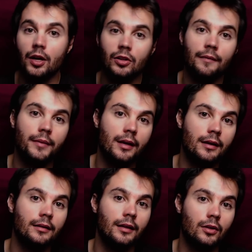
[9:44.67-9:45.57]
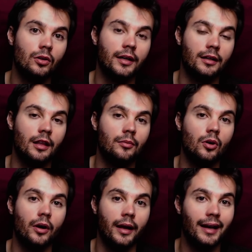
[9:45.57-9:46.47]
pero también del
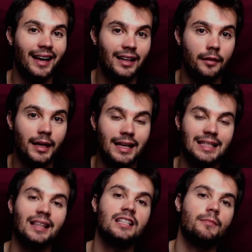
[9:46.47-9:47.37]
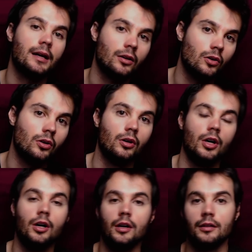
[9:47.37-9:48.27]
colectivo LGTB que se desmarcó
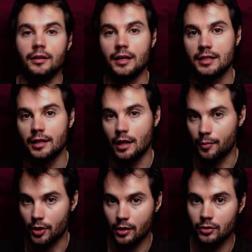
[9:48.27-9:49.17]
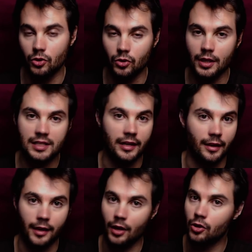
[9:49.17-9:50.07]
de este tipo de conductas y que
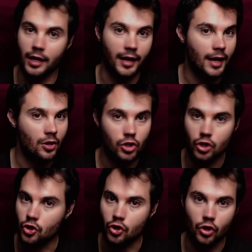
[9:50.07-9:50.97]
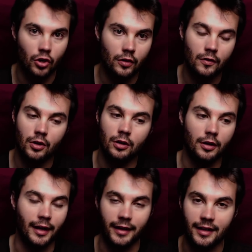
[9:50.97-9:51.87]
dijo que ellos no
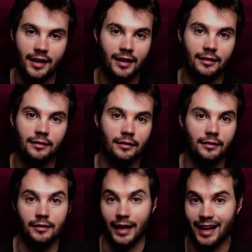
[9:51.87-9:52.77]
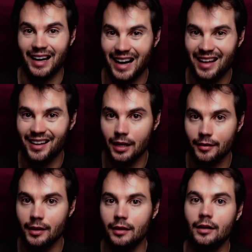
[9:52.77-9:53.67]
querían tener nada que
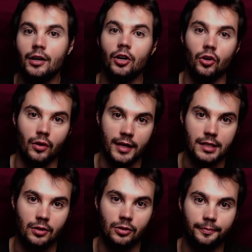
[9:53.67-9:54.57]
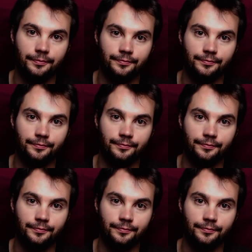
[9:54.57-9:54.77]
ver con esto.